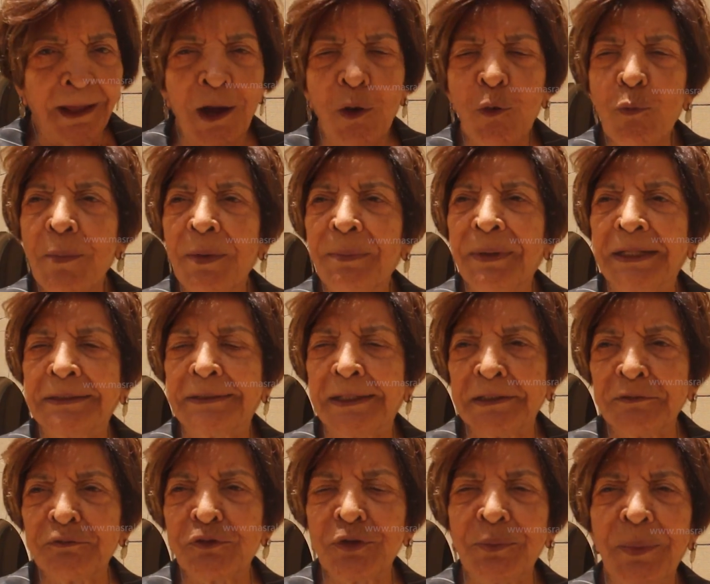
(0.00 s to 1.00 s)
او ما
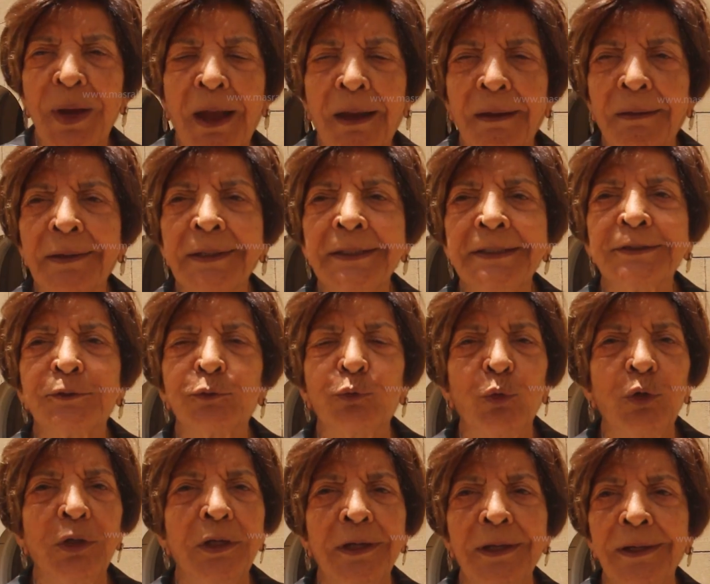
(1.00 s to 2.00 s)
بيعترفش باحقيه
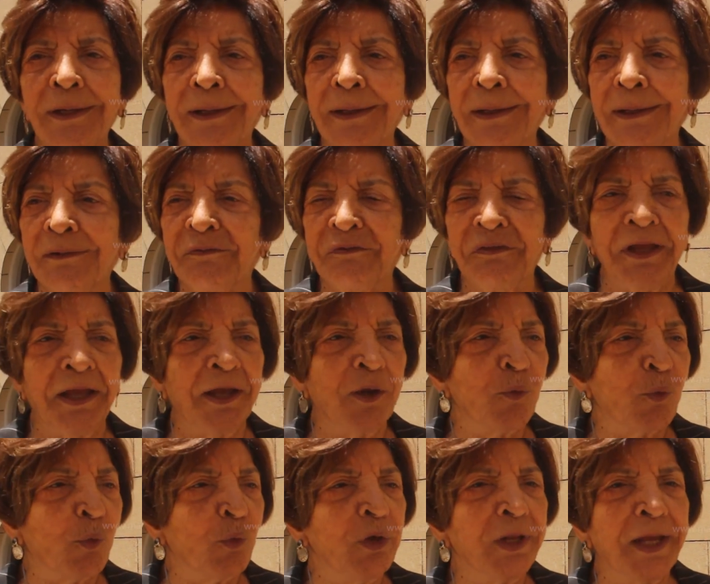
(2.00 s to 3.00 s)
كل فئه
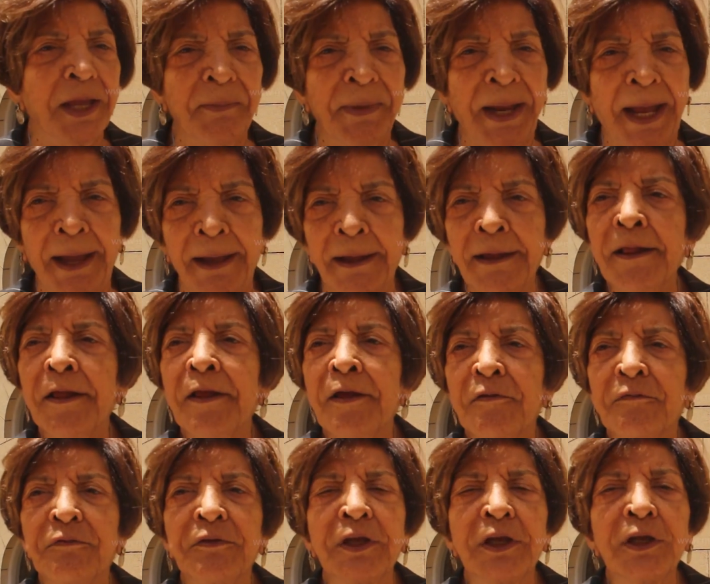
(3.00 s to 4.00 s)
او كل جماعه
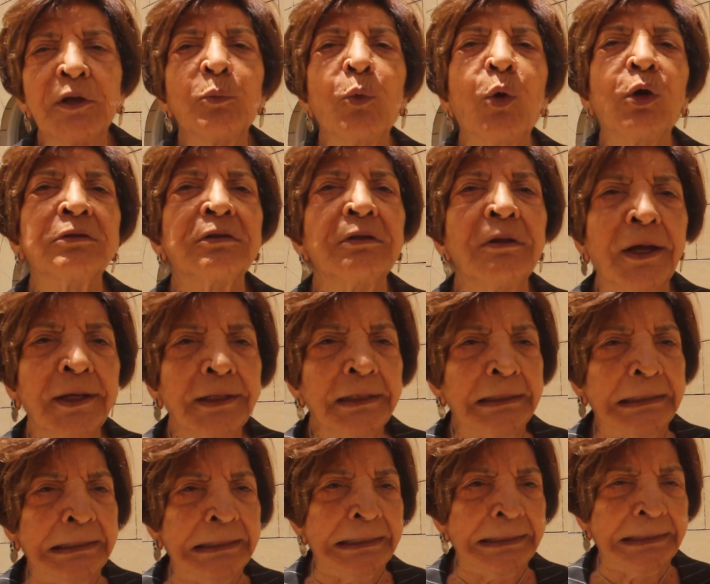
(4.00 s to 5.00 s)
في المواطنه
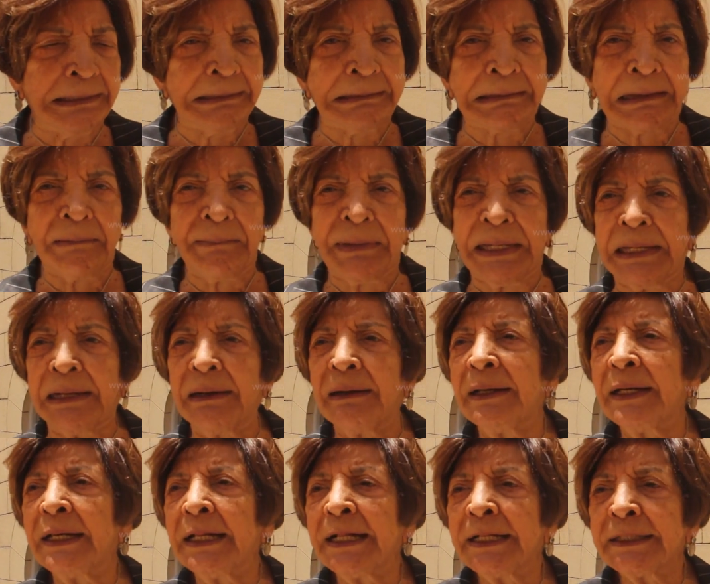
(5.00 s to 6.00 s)
الكامله
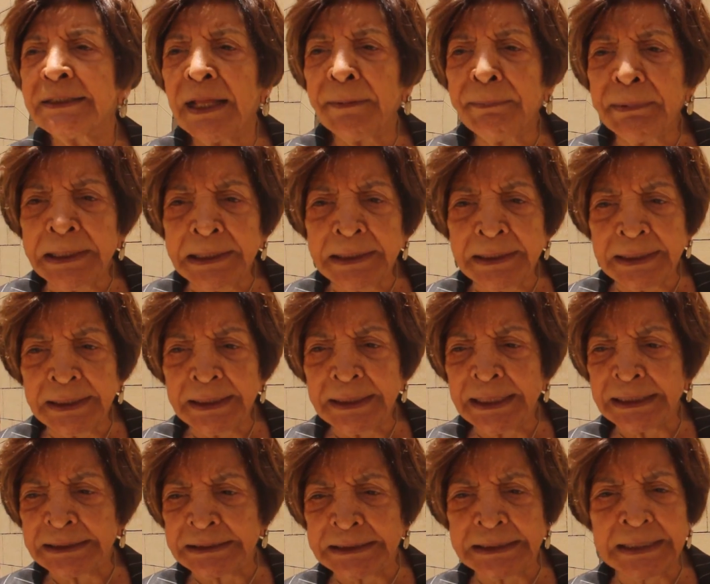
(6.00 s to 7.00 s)
ده بيجي
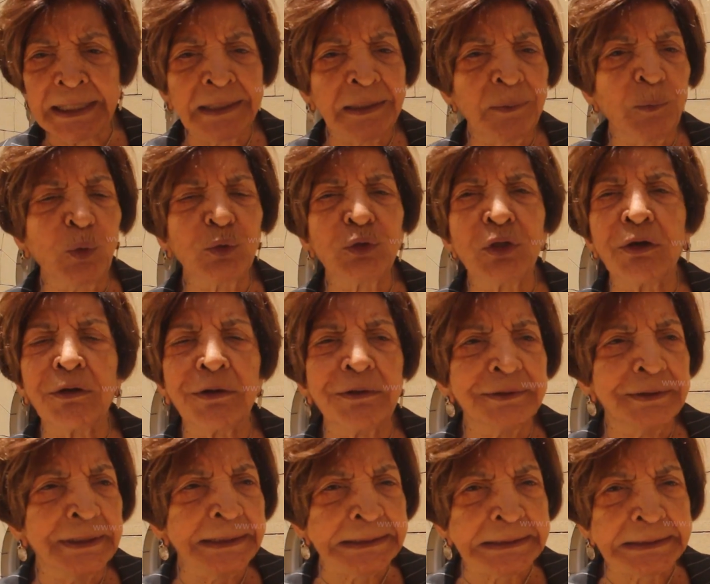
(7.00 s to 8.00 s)
نتيجه
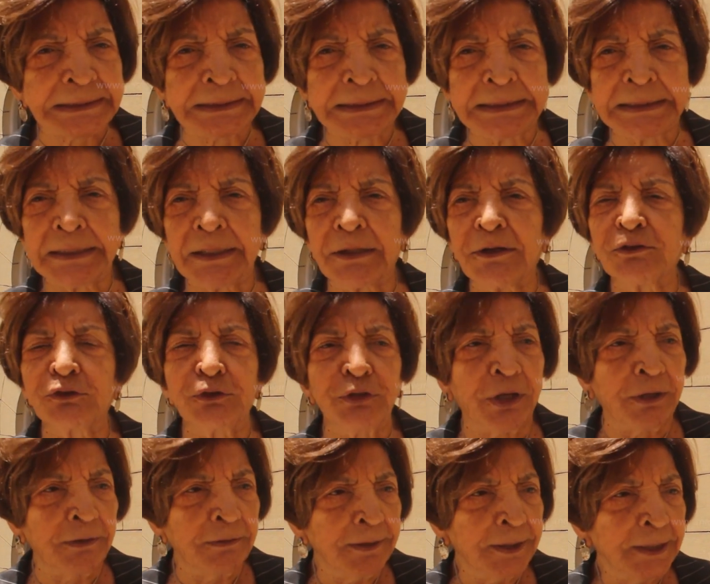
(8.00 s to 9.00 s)
لمعتقدات
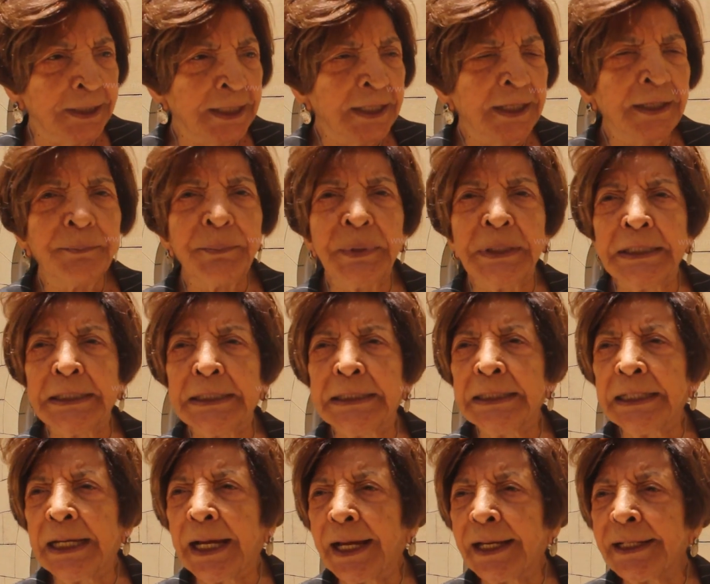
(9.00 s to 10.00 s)
خاطئه
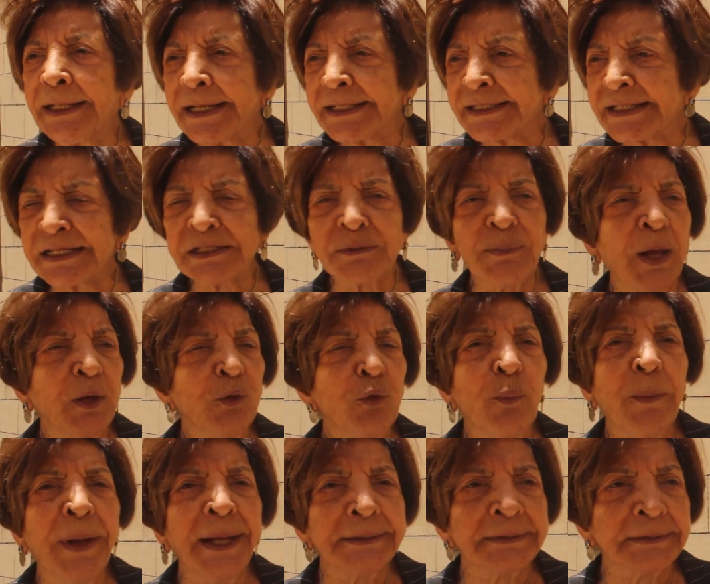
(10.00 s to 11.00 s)
بيجي على اساس
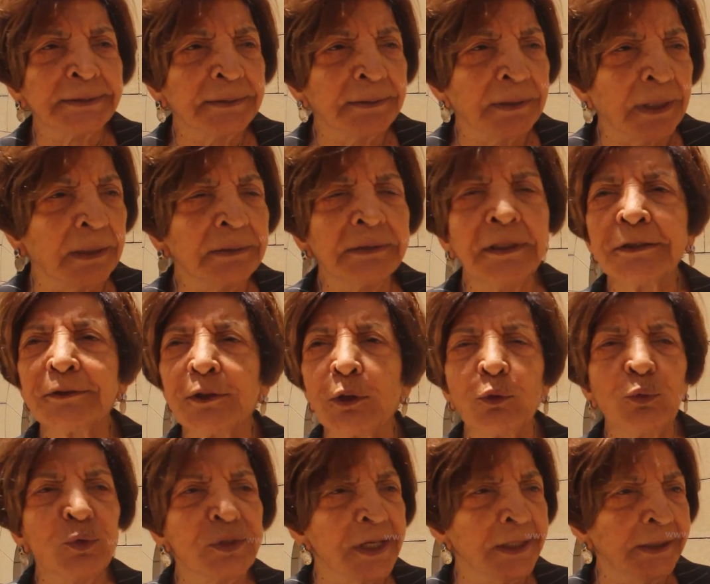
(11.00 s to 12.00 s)
معلومات قد لا
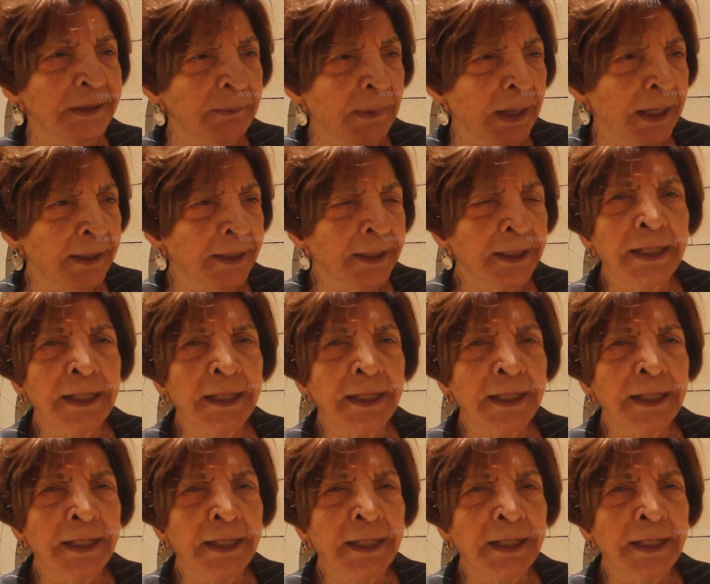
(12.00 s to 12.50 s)
تكون سليمه